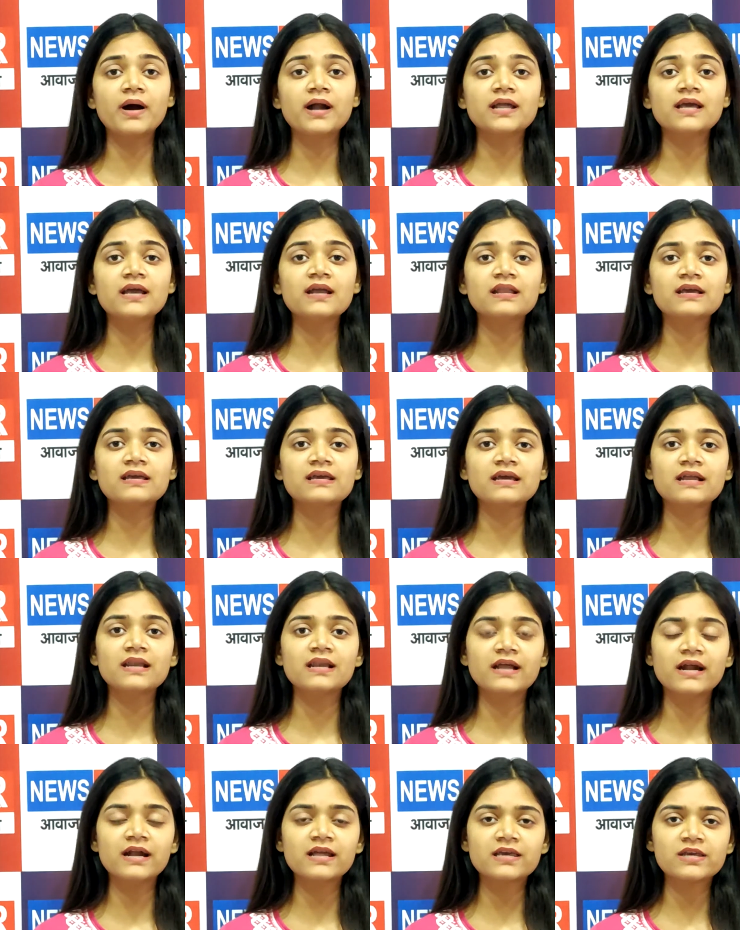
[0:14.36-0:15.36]
पढ़ी लिखी
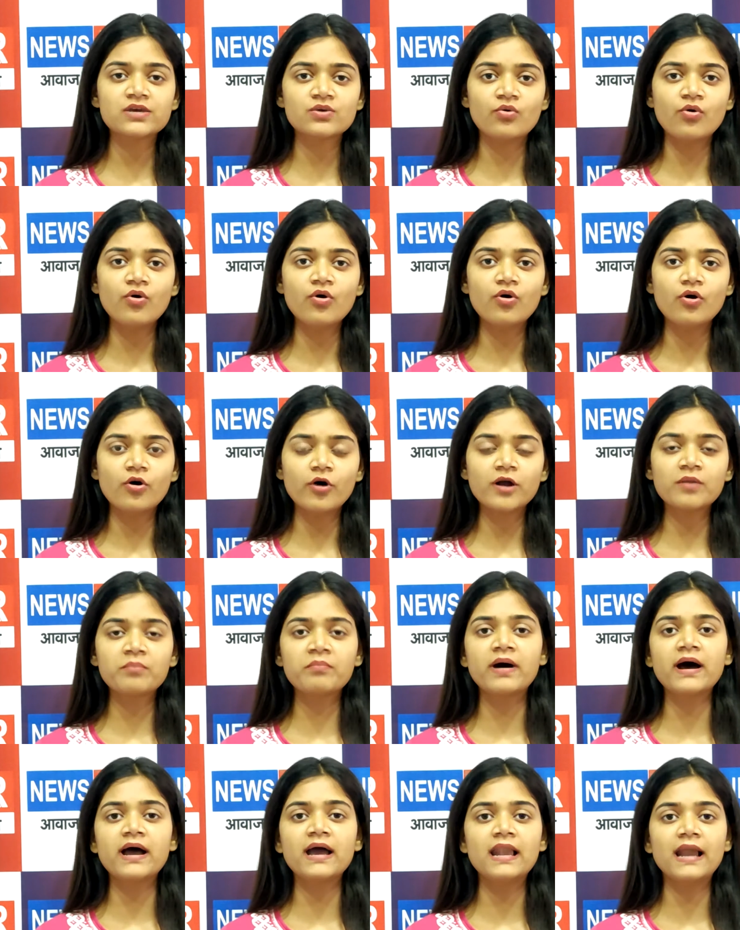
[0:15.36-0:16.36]
लड़कियों और
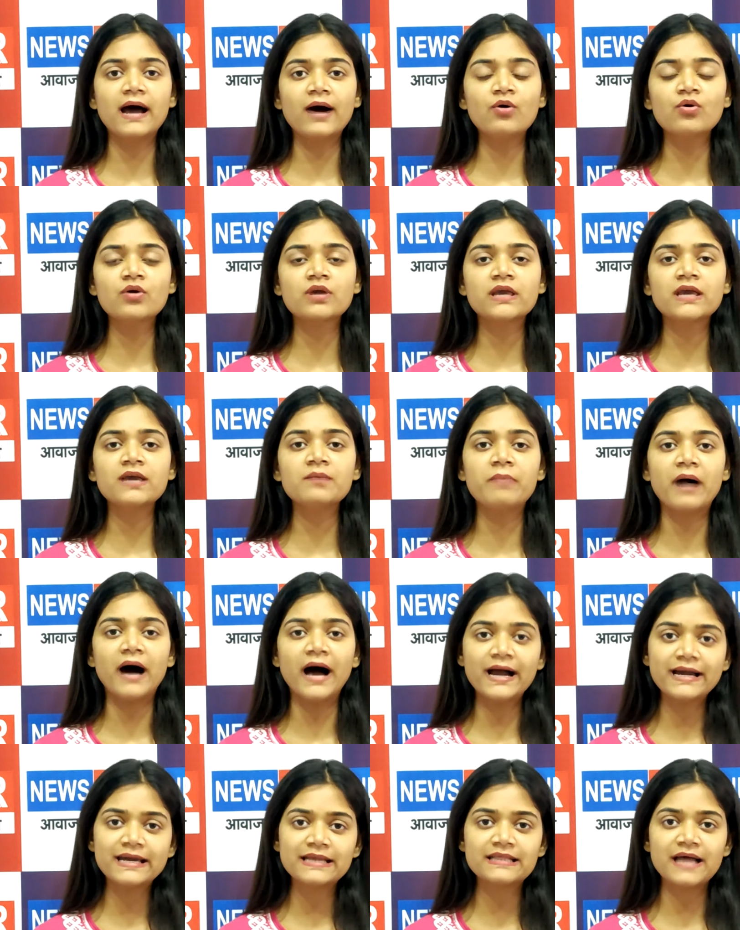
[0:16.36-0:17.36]
महिलाओं की
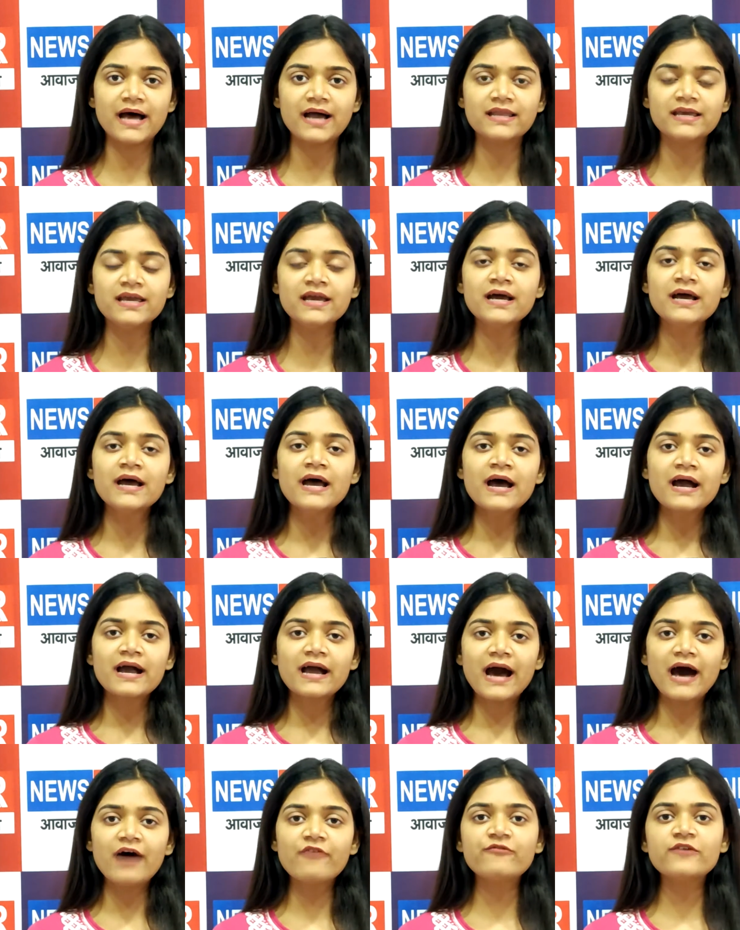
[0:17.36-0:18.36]
भागीदारी
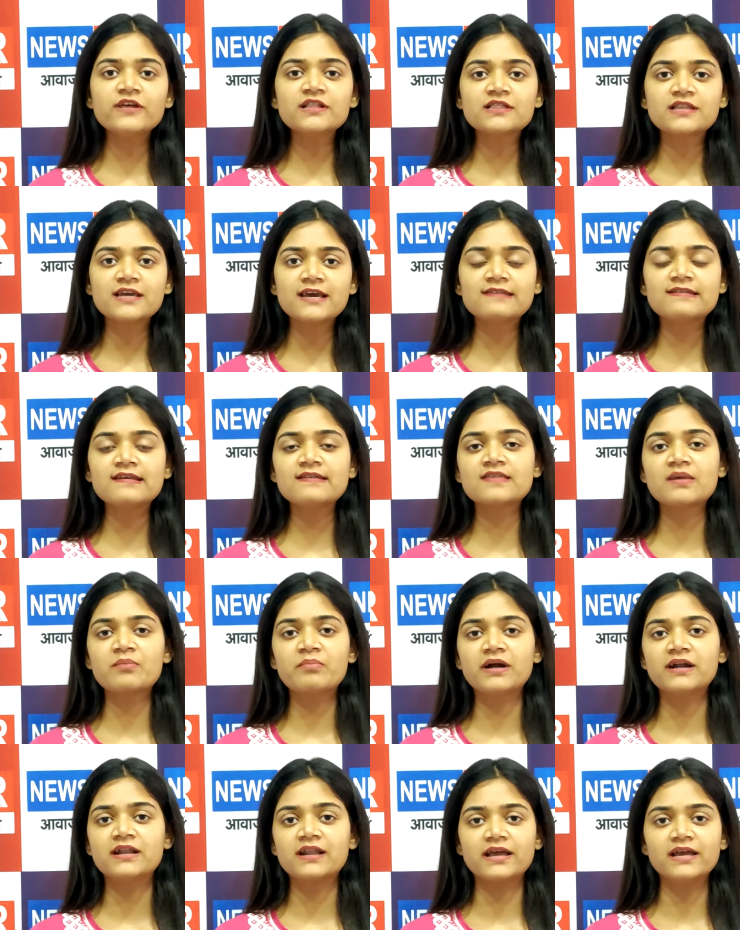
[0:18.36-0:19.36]
काफ़ी तेज़ी से
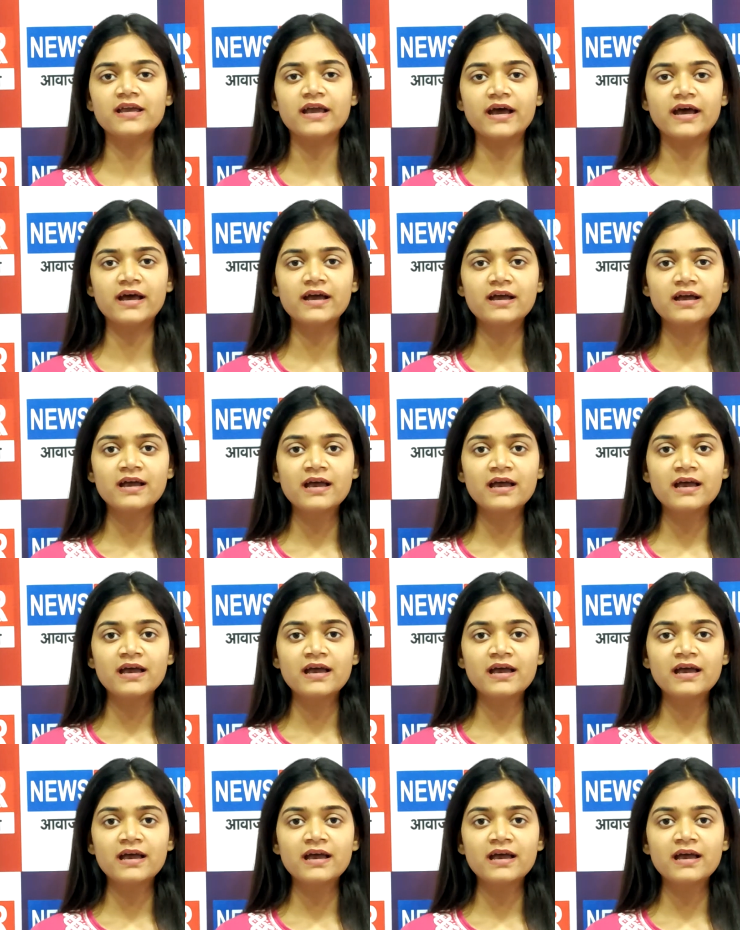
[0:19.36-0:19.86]
बढ़ रही है